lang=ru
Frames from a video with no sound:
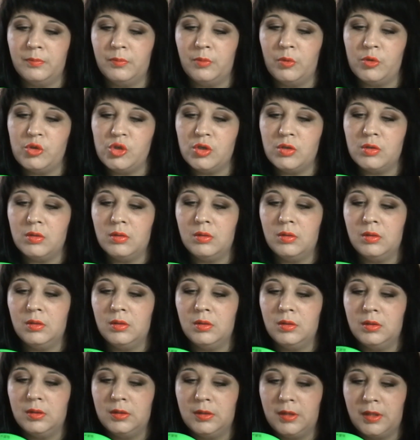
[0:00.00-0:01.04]
очень
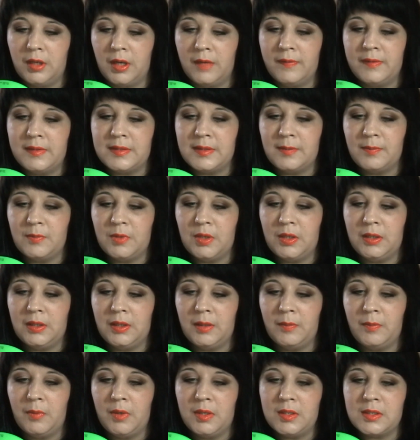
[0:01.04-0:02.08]
э, нравится мне
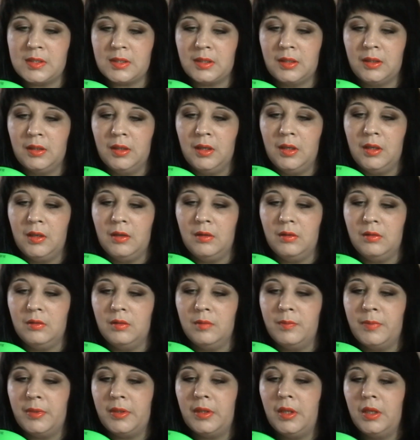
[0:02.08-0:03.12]
эта маска, э,
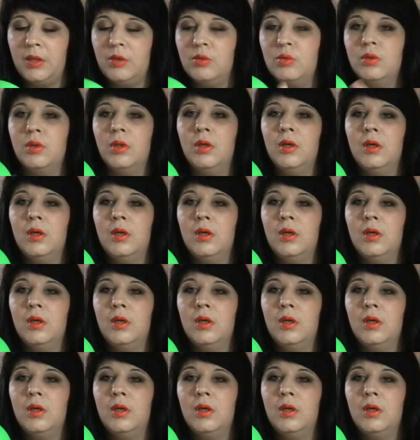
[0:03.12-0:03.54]
придает